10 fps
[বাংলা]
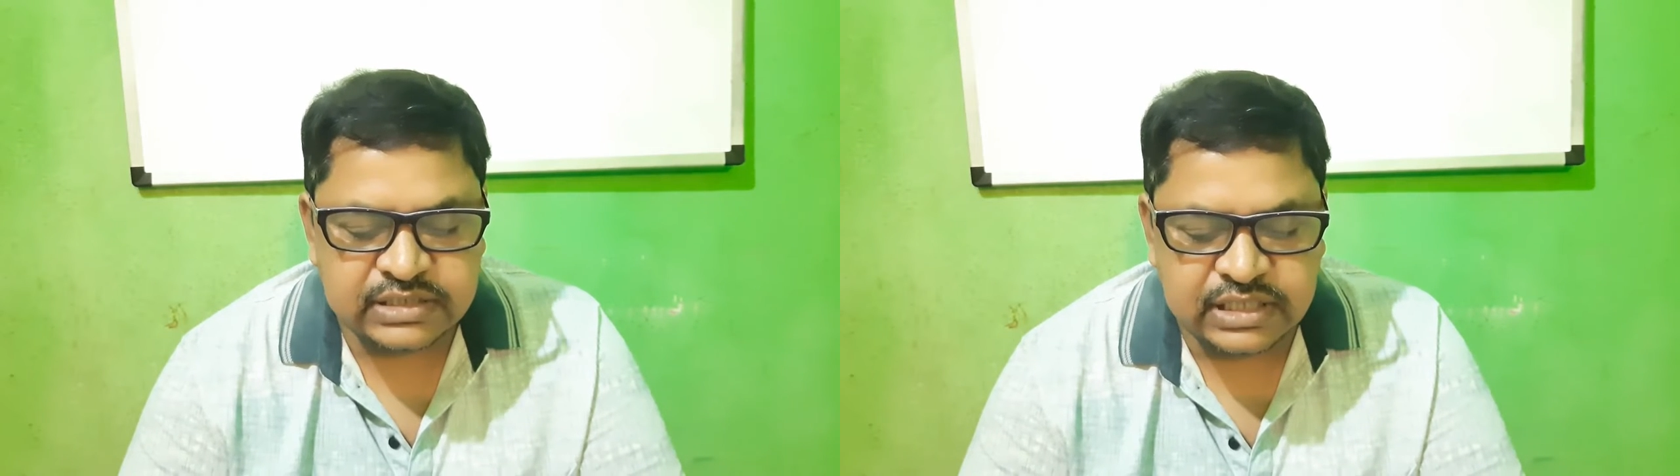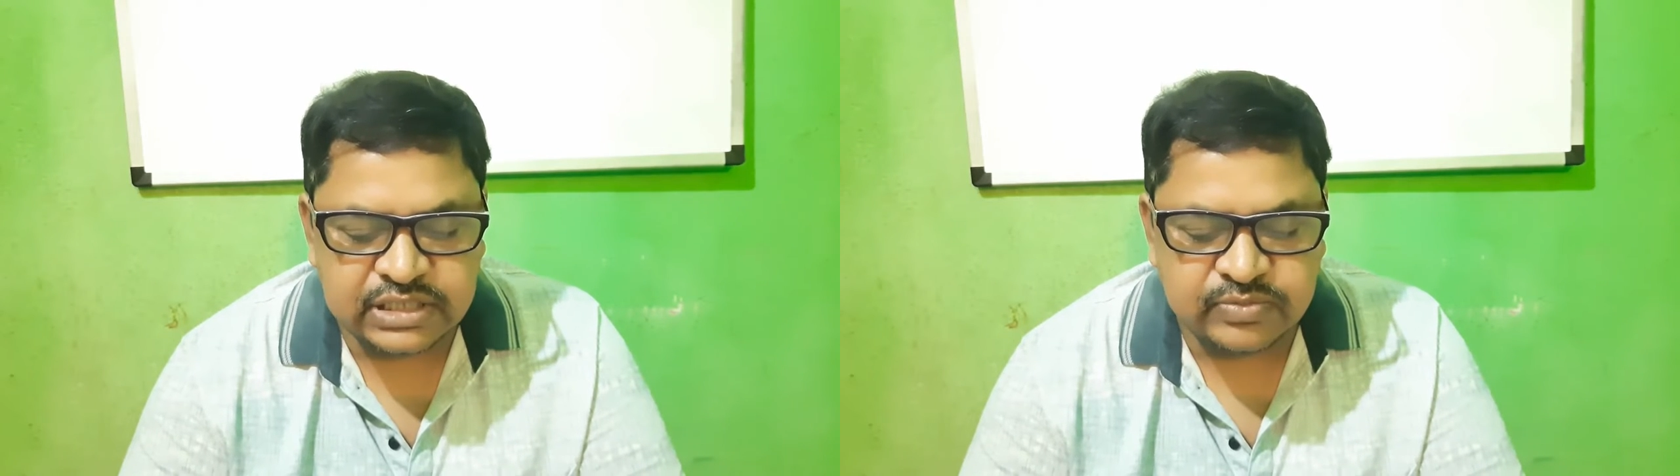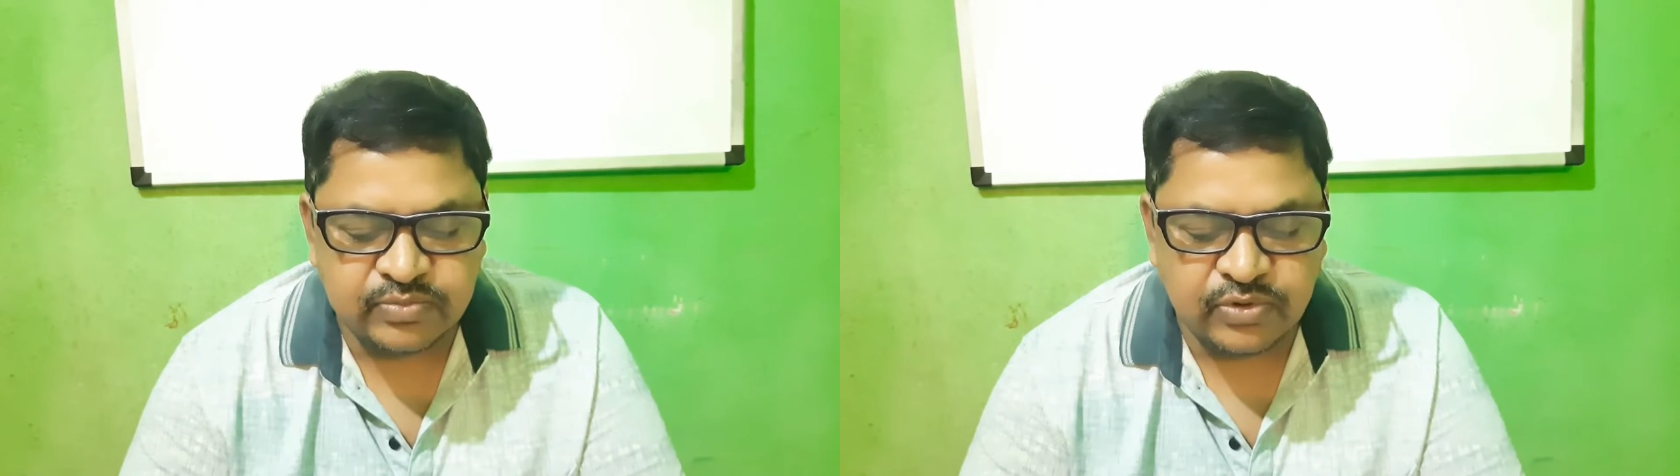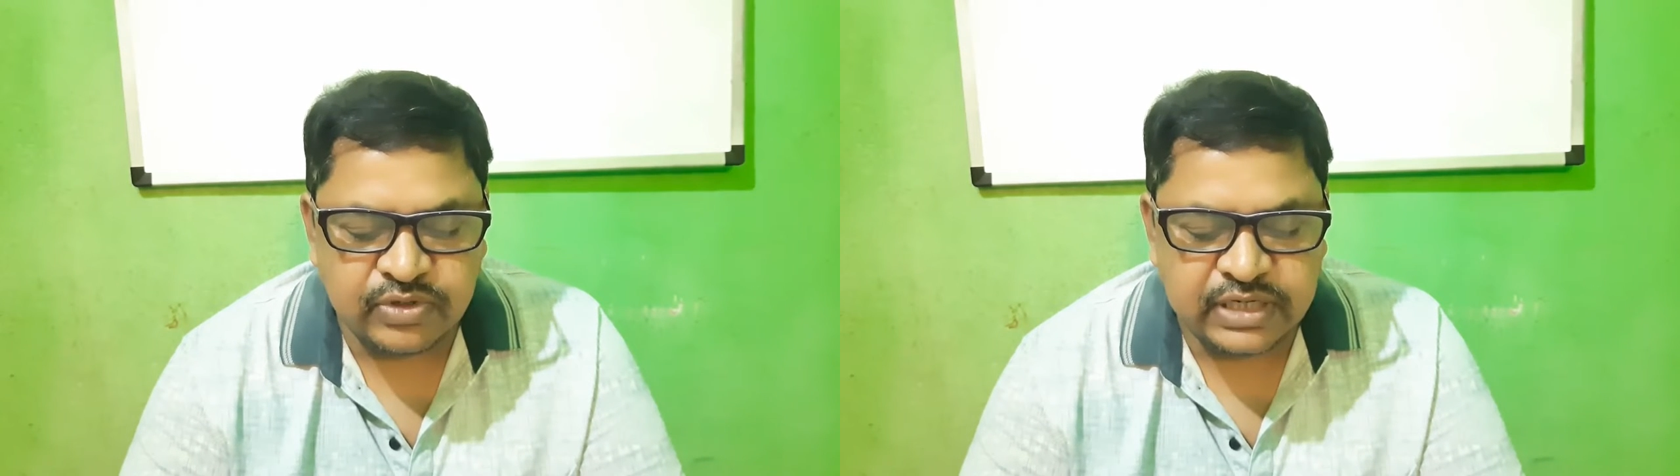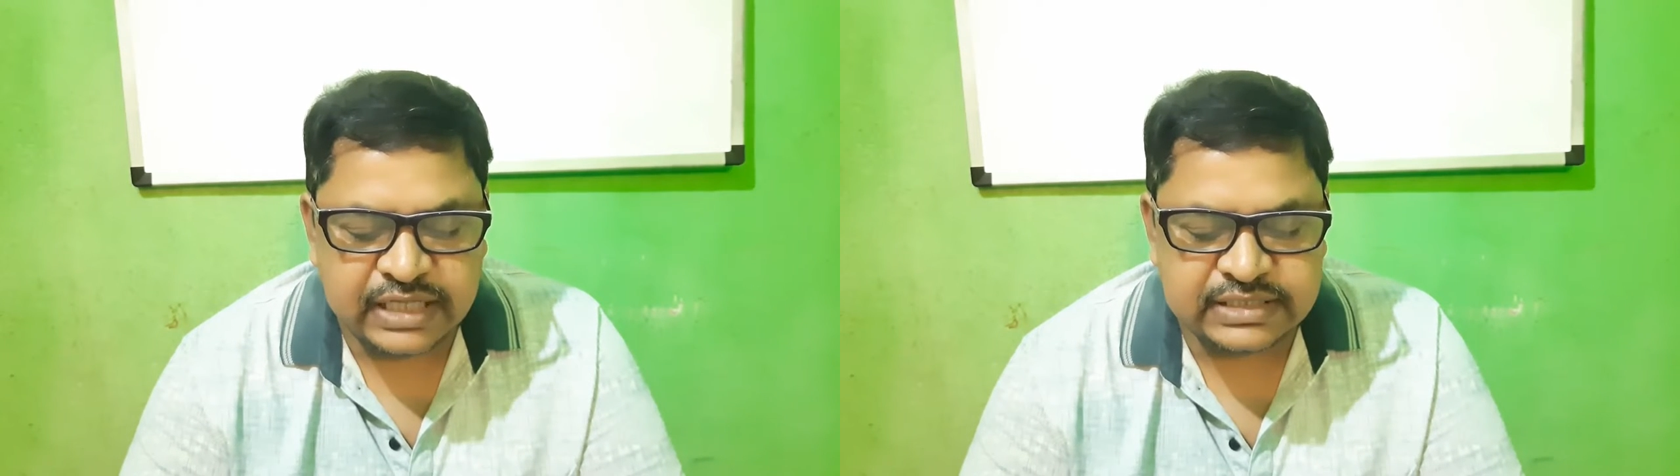
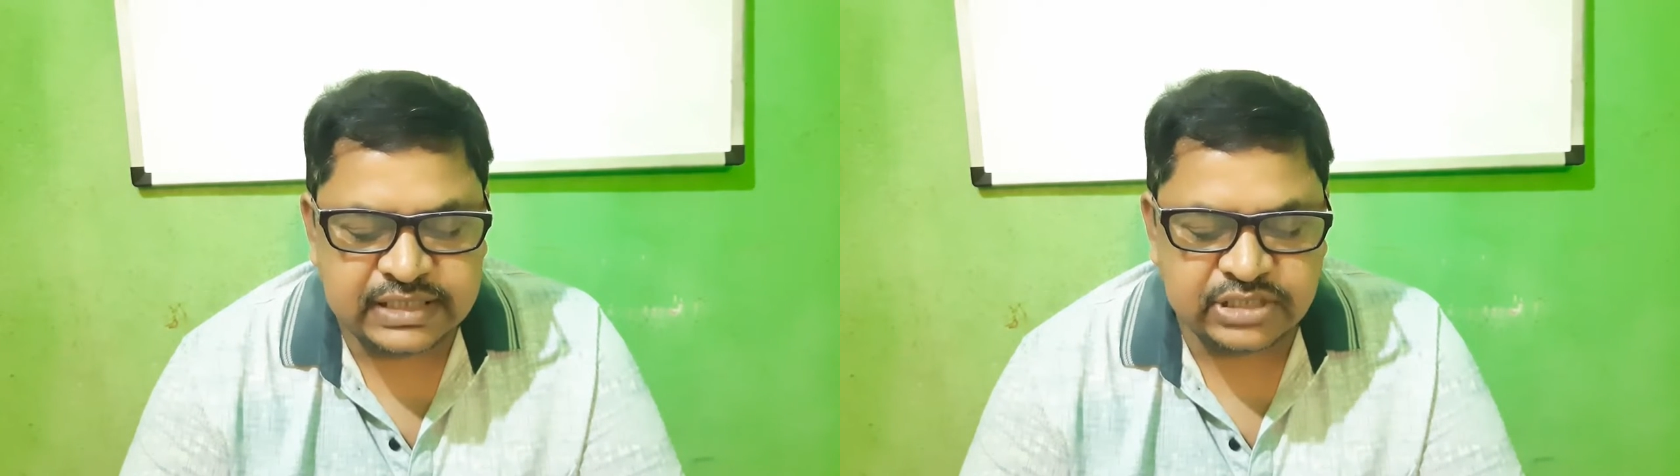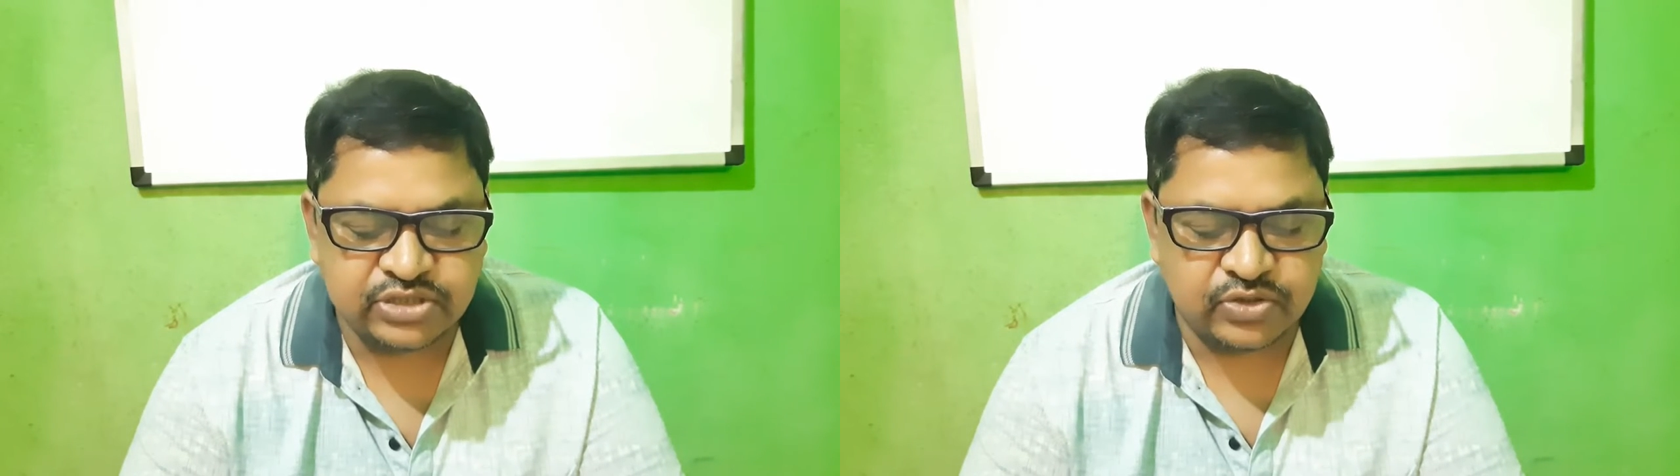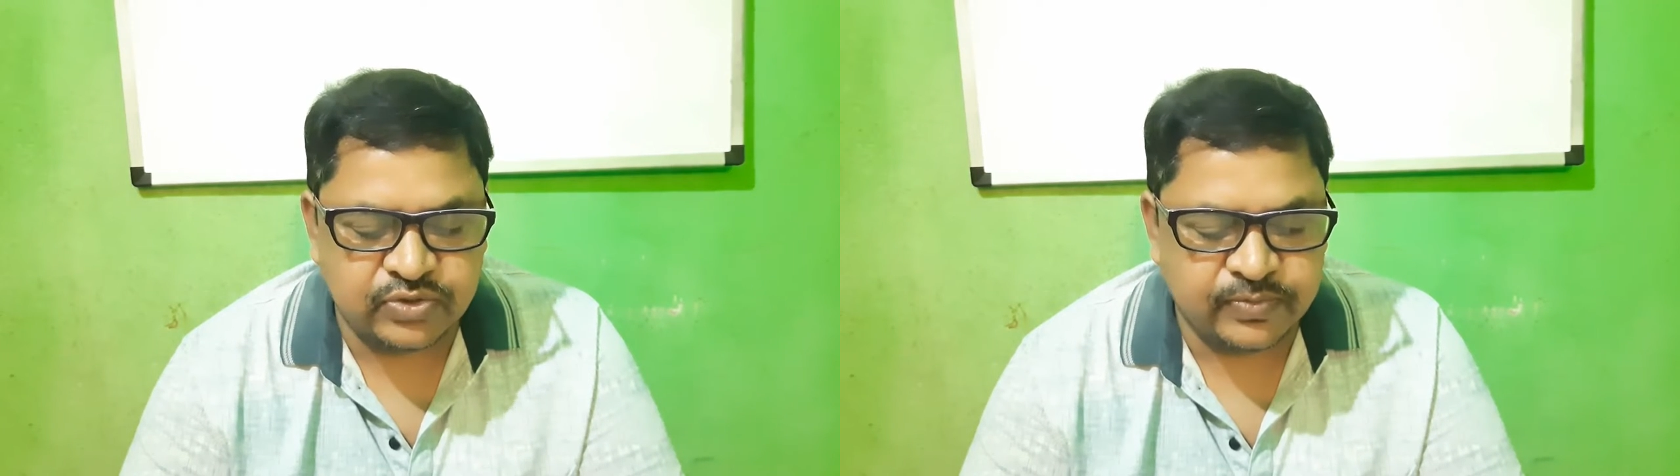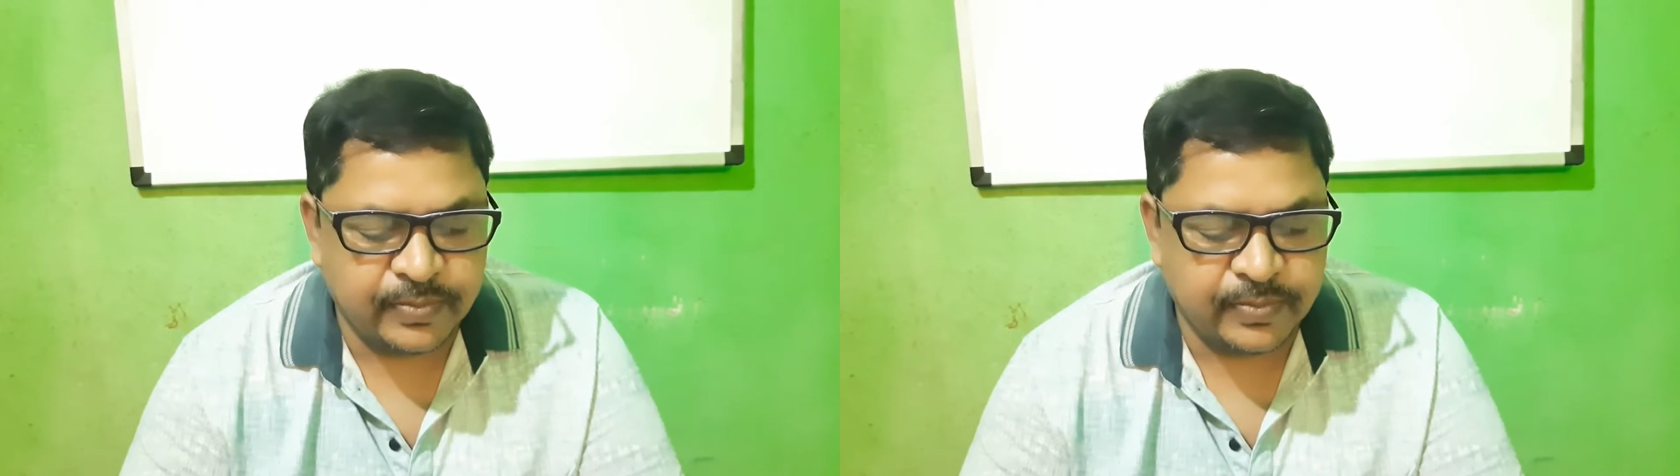সিসমোন্যাস্টিক চলন